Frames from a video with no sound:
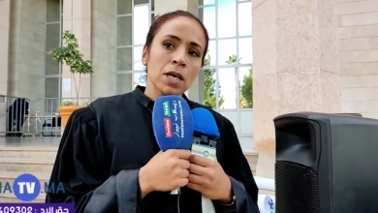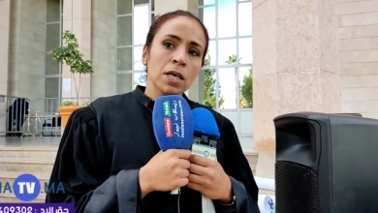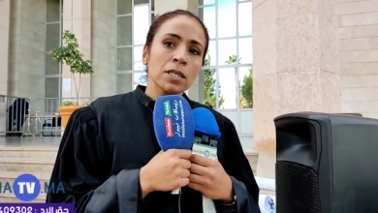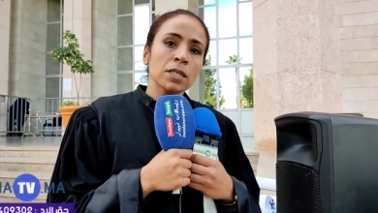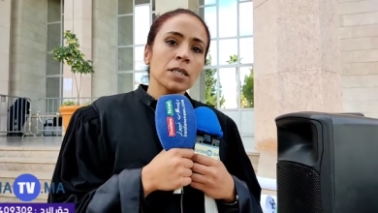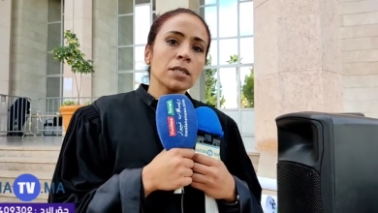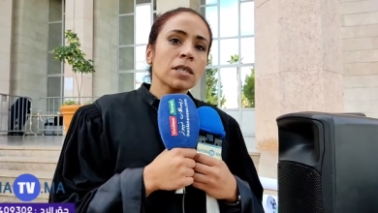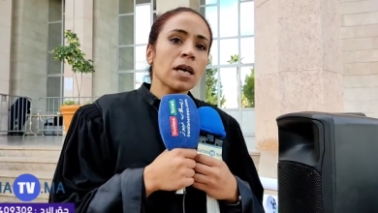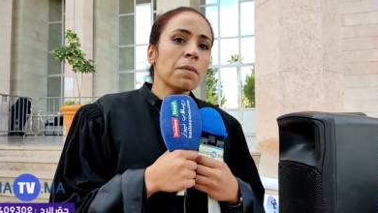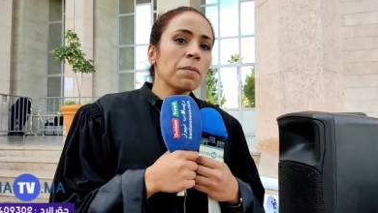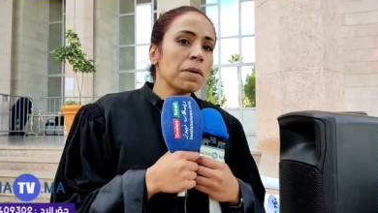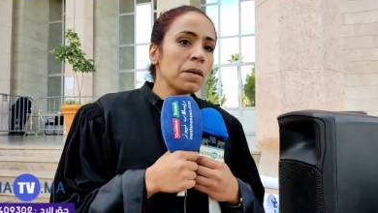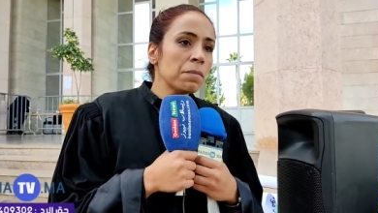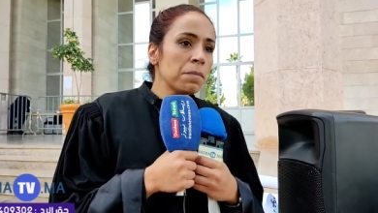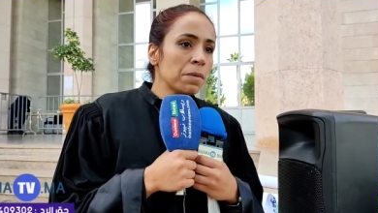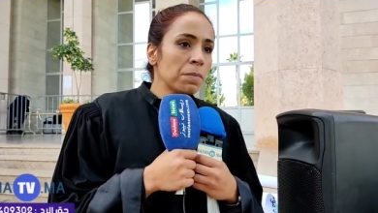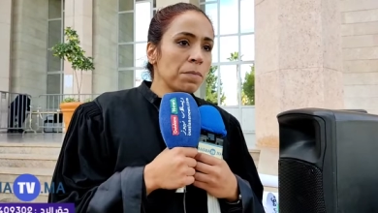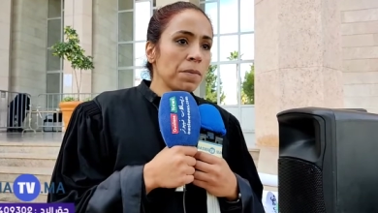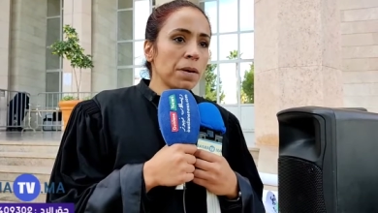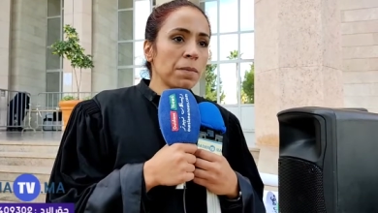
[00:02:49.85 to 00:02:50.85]
اقتطاع من
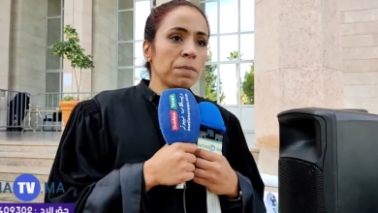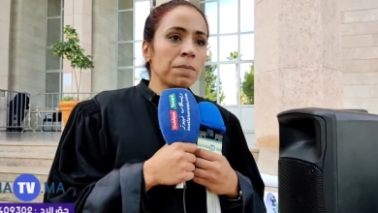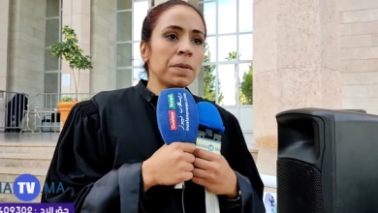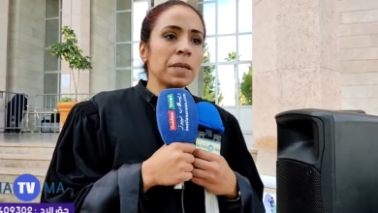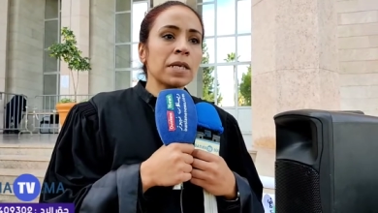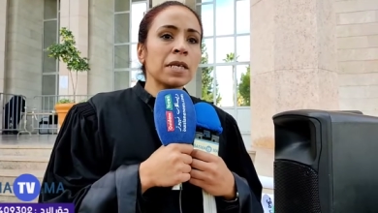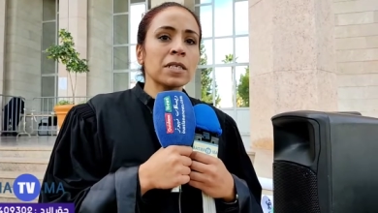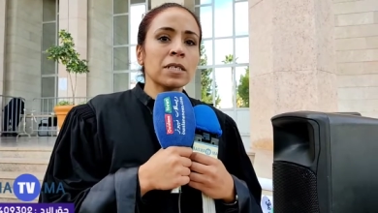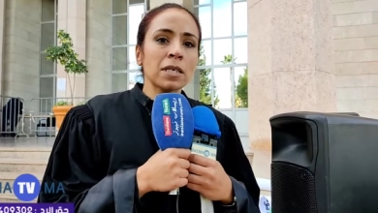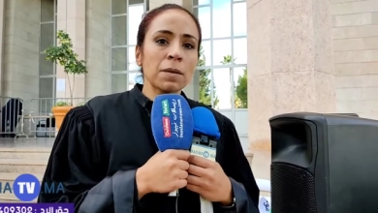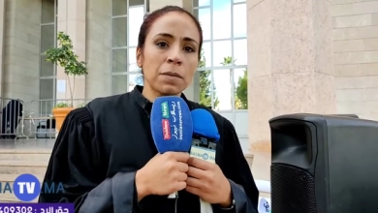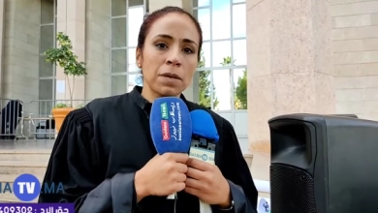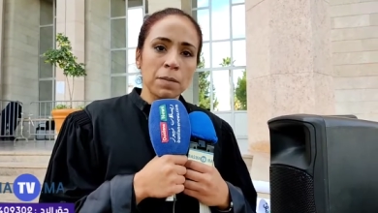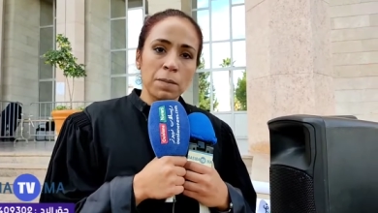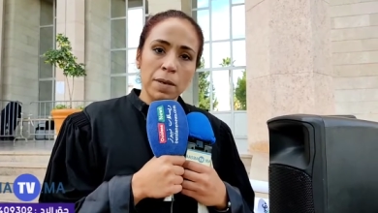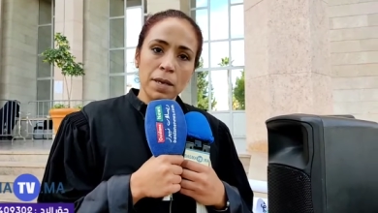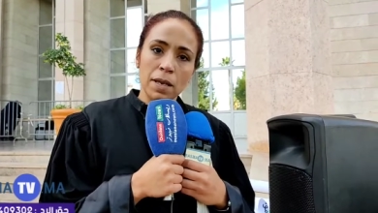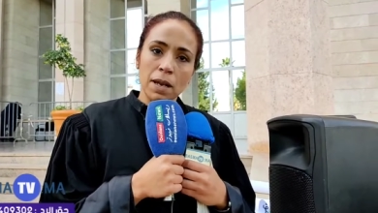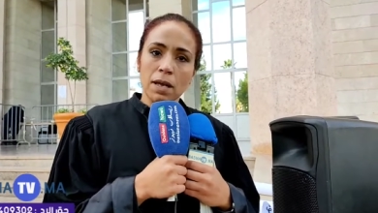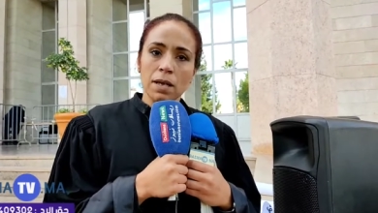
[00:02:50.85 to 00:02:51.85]
المنبع بنسب
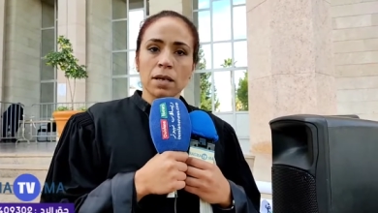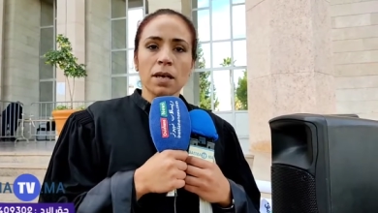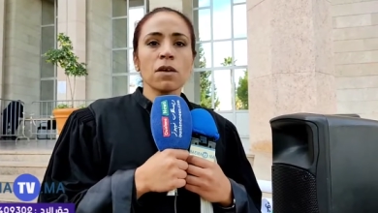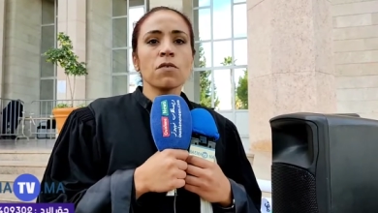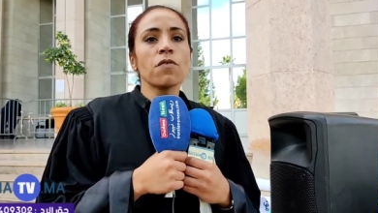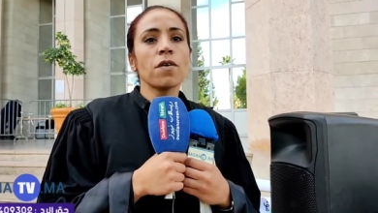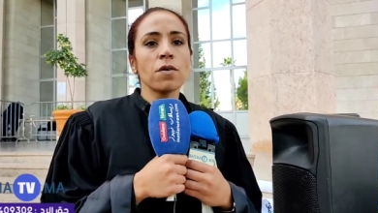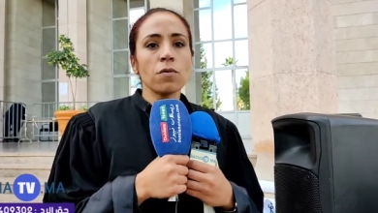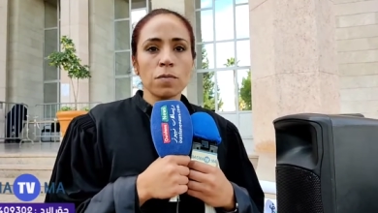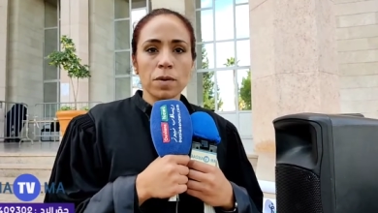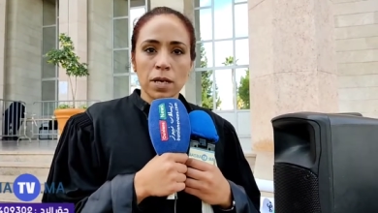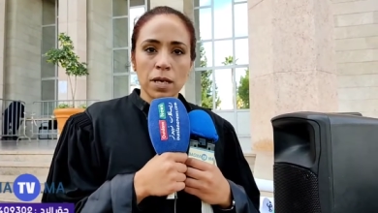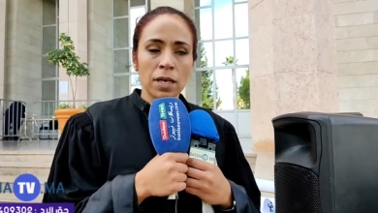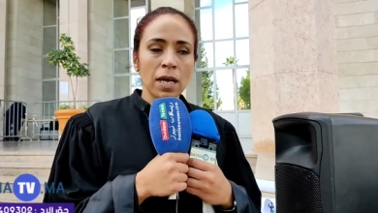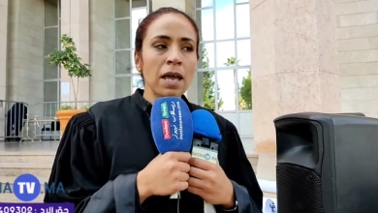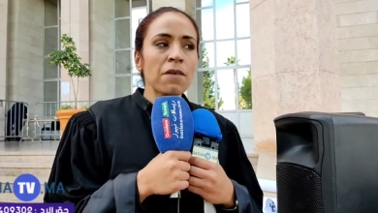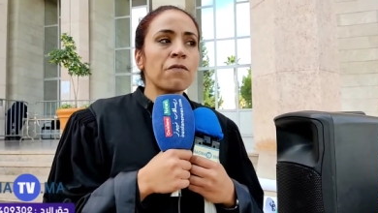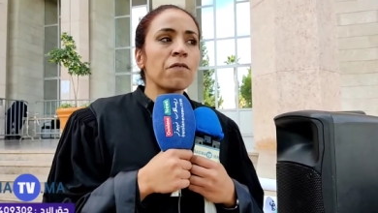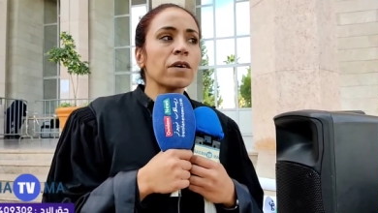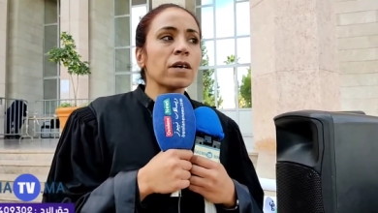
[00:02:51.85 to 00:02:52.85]
كبيره كيف يمكن
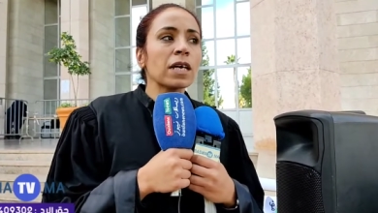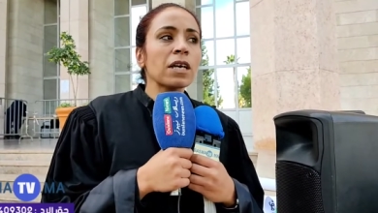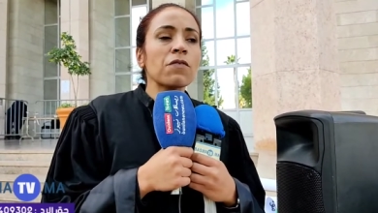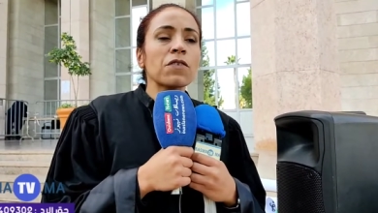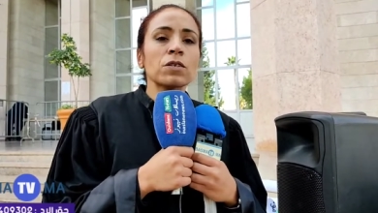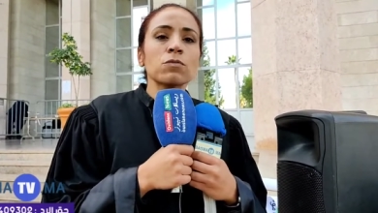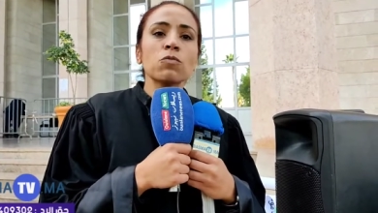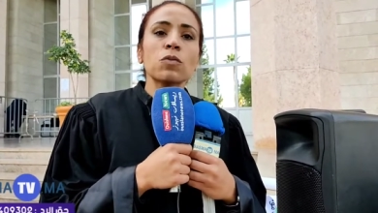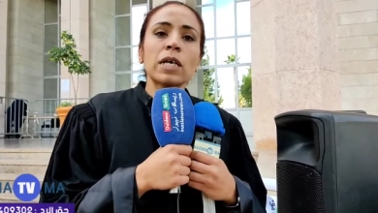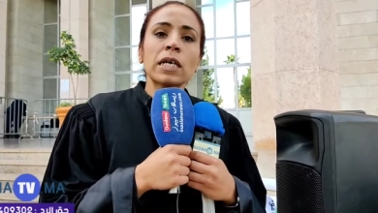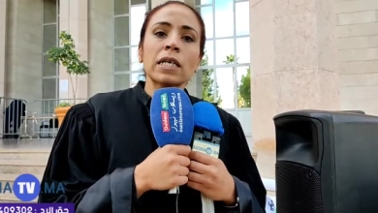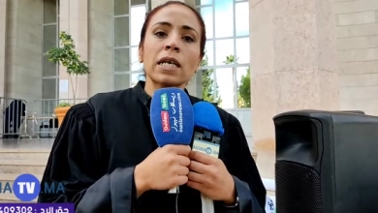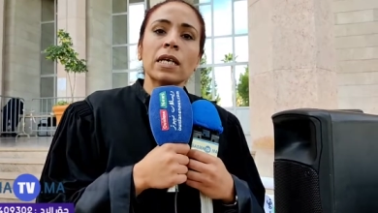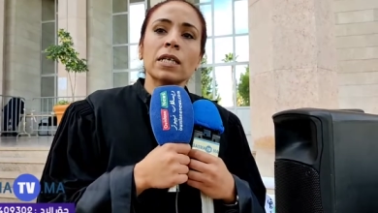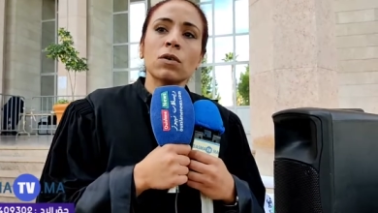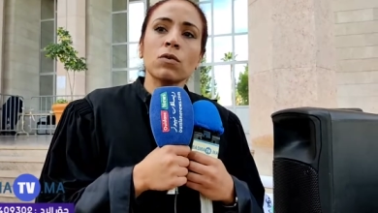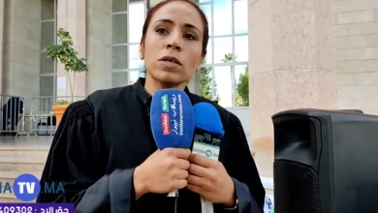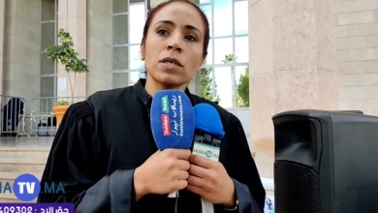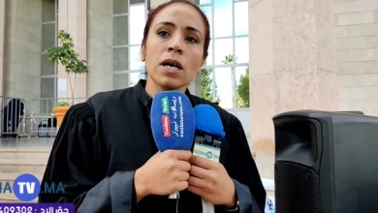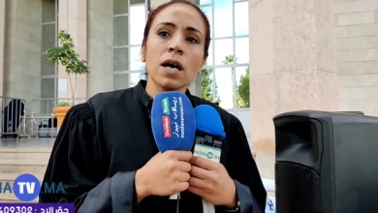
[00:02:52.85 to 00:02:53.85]
كيف كيفاش ممكن
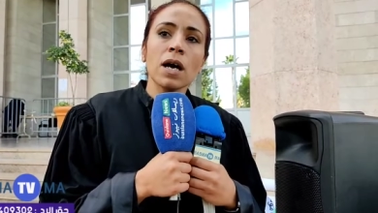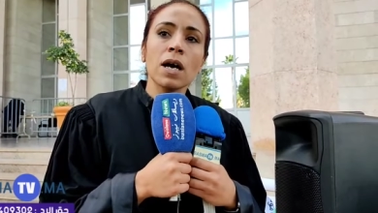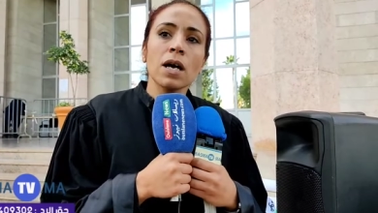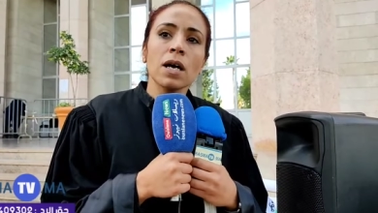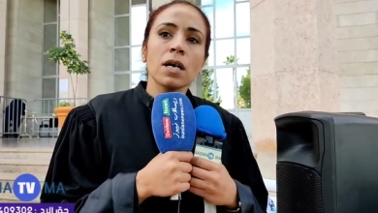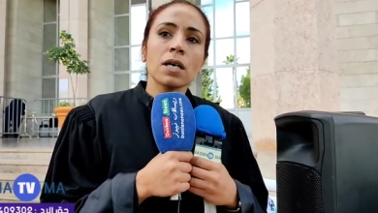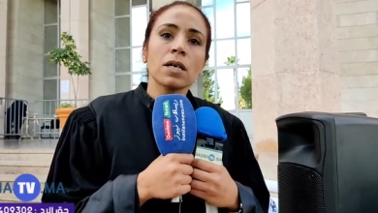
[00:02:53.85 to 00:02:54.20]
نقدروا حنا